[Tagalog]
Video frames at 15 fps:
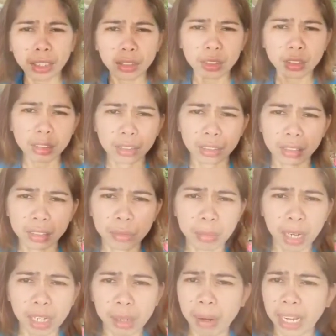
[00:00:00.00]
Ano, yun,
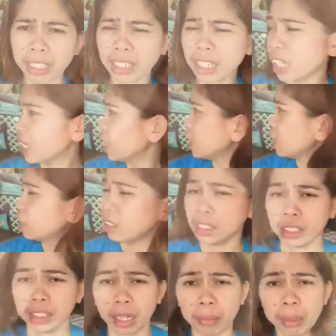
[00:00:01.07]
mga labahin nila yan.
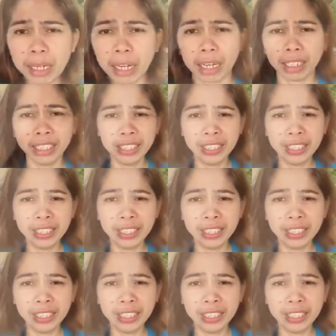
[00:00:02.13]
Sa kabila.